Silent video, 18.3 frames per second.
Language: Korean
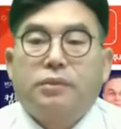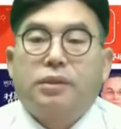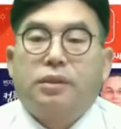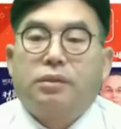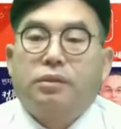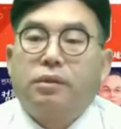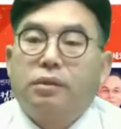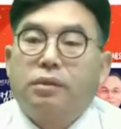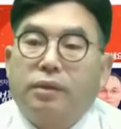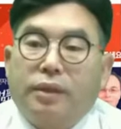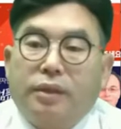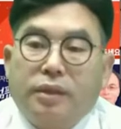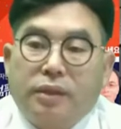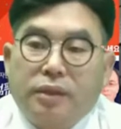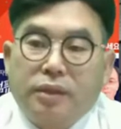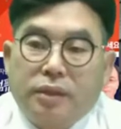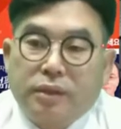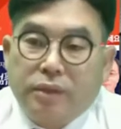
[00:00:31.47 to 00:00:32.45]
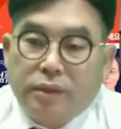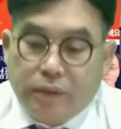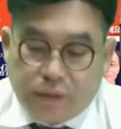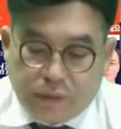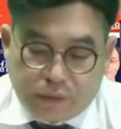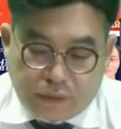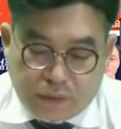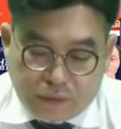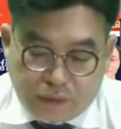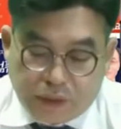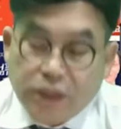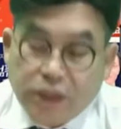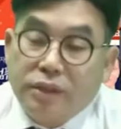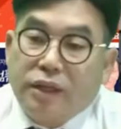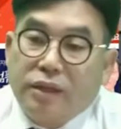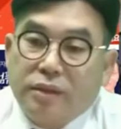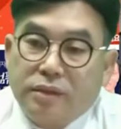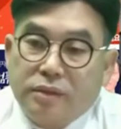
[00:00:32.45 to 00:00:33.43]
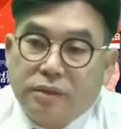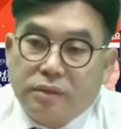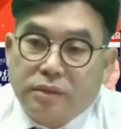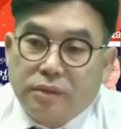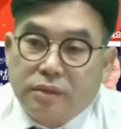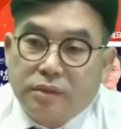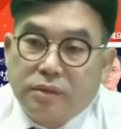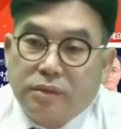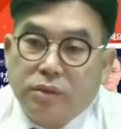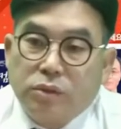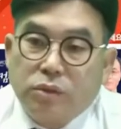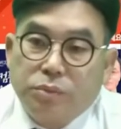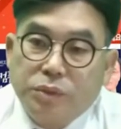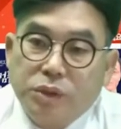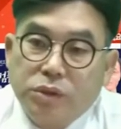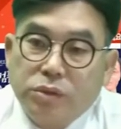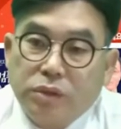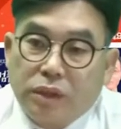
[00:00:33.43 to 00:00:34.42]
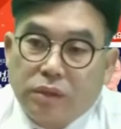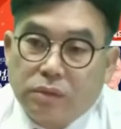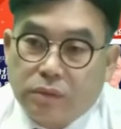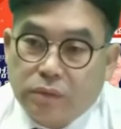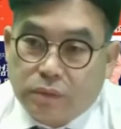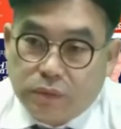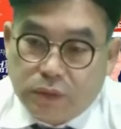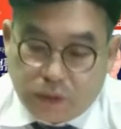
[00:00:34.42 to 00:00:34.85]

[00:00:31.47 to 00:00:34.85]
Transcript: 그 선관위를 질타하는, 그리고 민주당도